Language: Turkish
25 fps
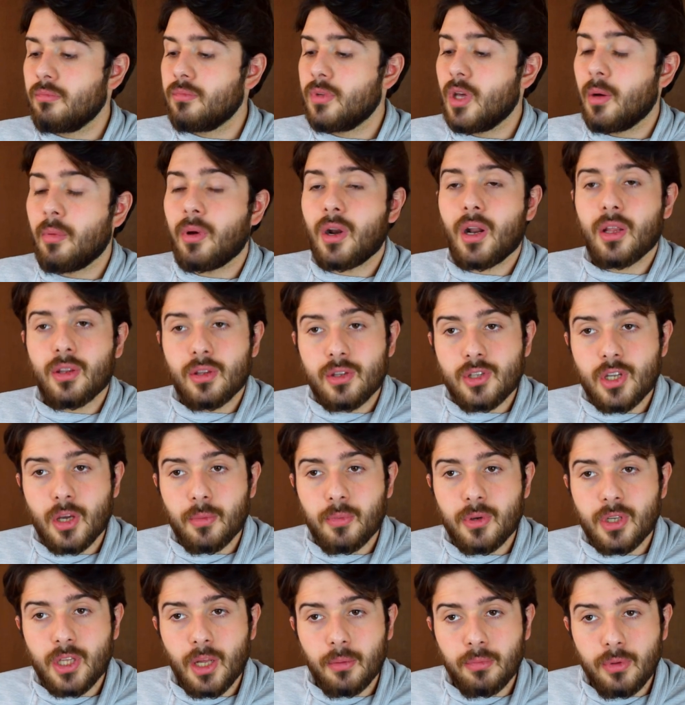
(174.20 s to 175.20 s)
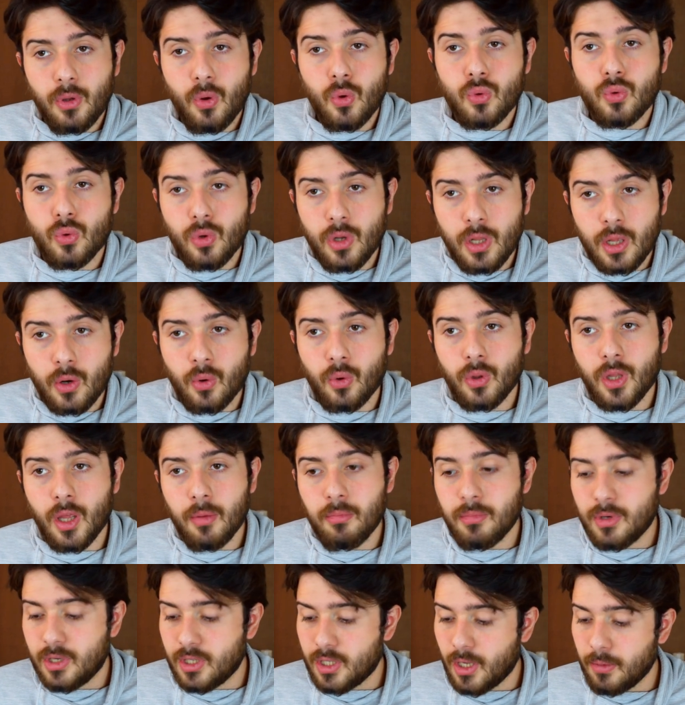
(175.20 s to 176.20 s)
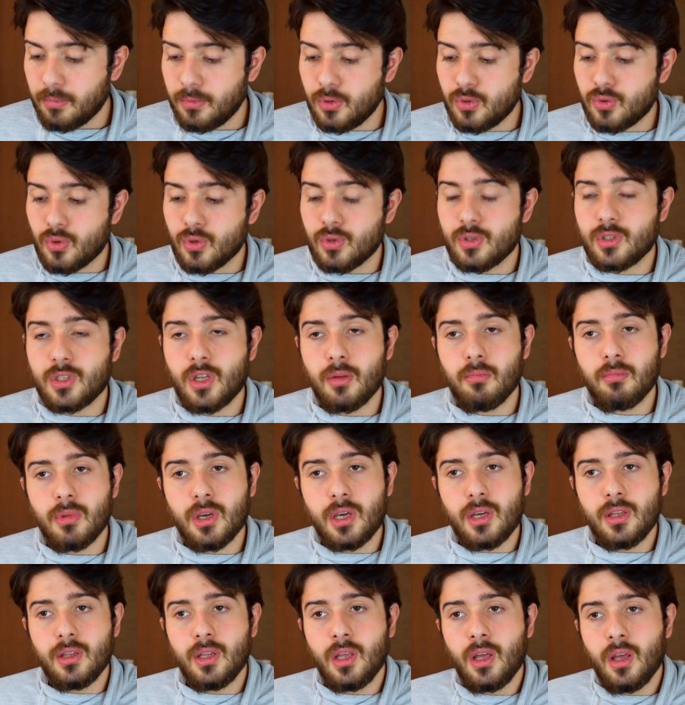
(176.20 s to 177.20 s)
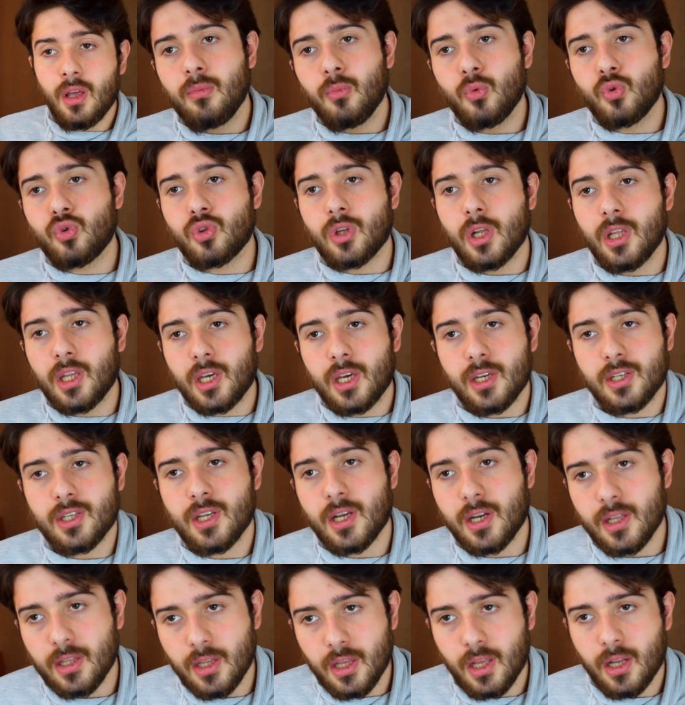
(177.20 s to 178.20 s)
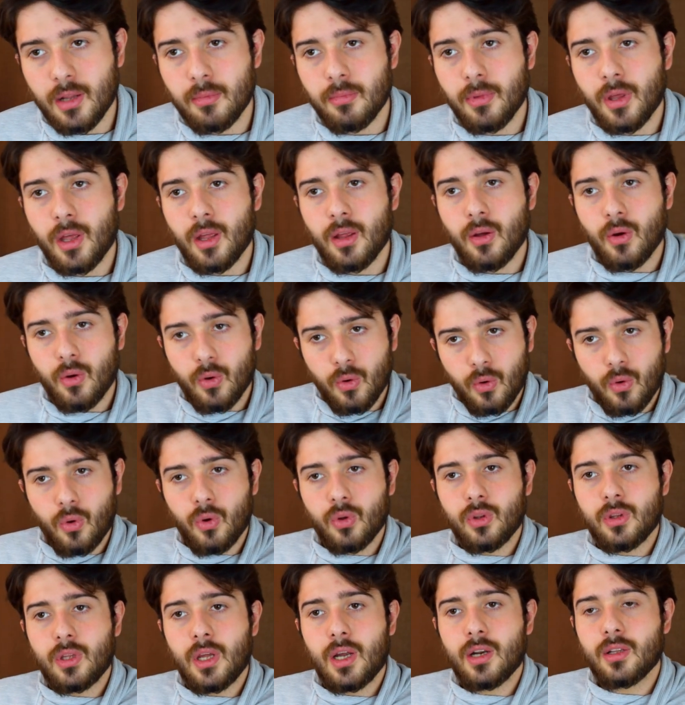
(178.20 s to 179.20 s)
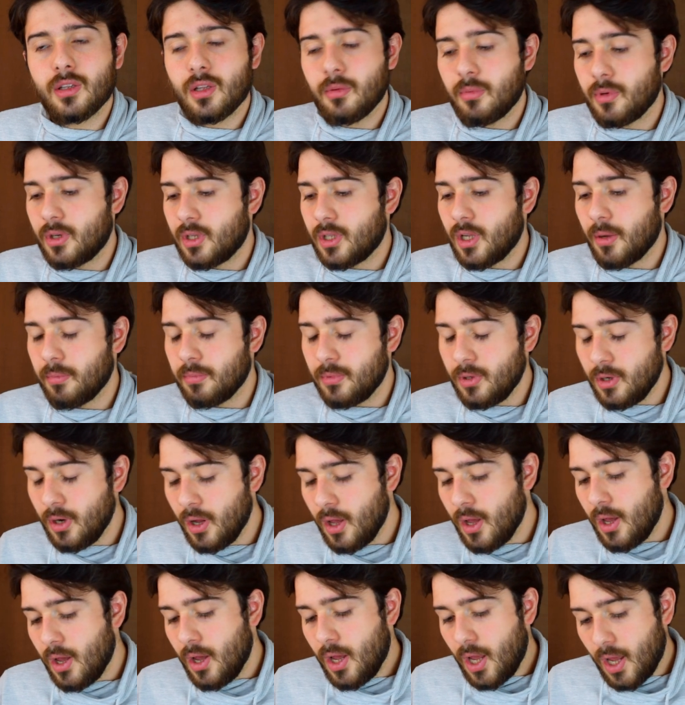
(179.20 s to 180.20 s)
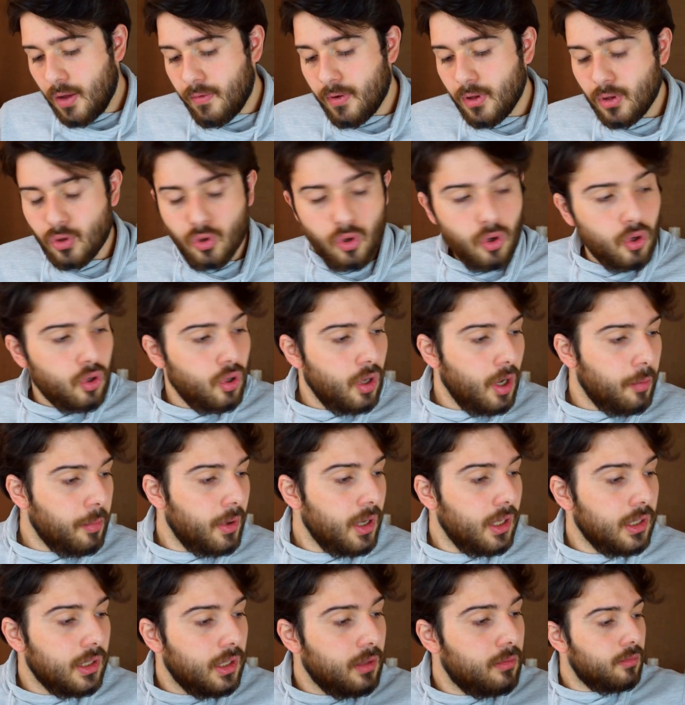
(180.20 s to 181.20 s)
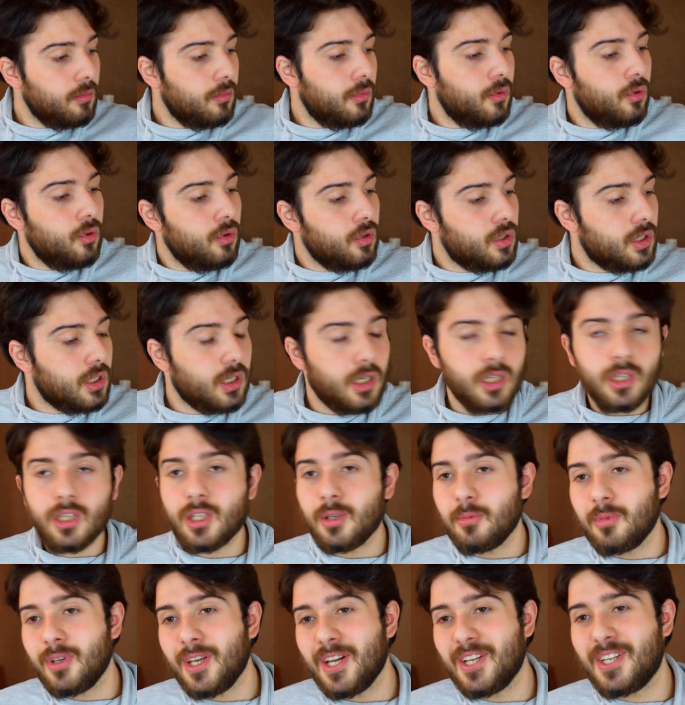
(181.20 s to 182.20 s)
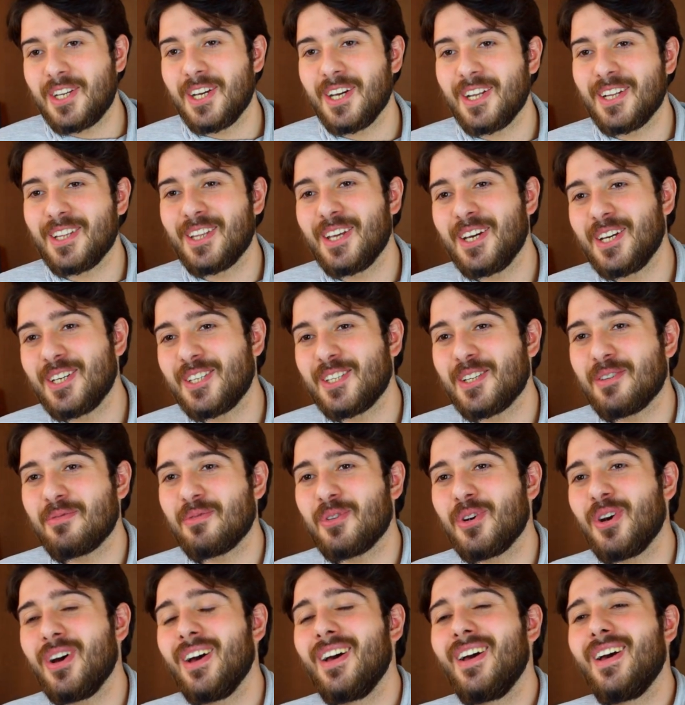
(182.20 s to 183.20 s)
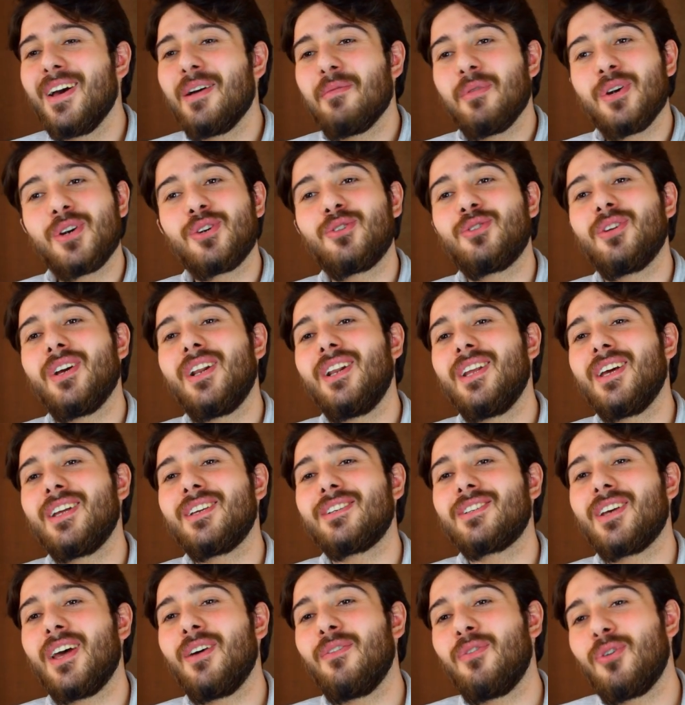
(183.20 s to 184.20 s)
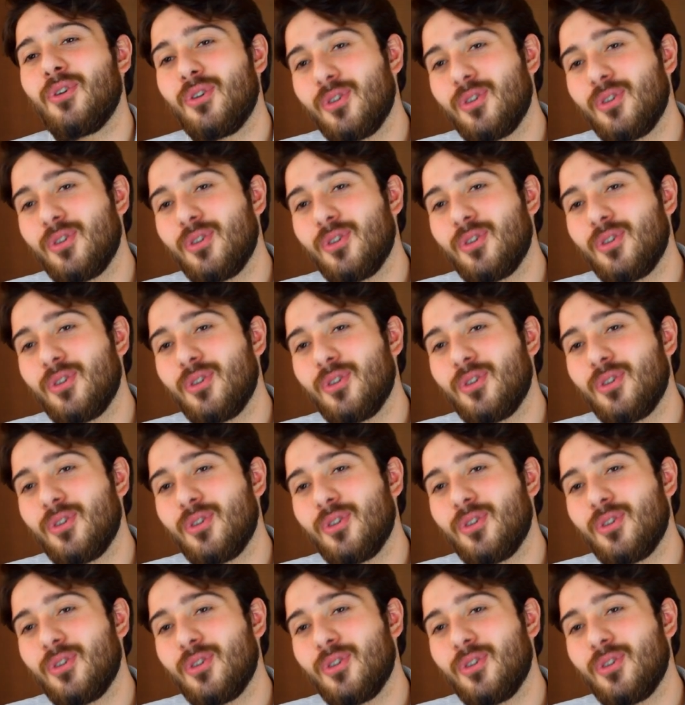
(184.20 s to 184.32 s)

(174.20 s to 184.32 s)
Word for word: yaban atılacak bir kitap değil. Ödülleri olan bir kitaptı. John Steinbeck'in de ustalık eseri diyelim yani. O tarzda bir kitaptır. Evet doğru ama bu sıkıldığım gerçeğini değiştirmiyor. 557 sayfa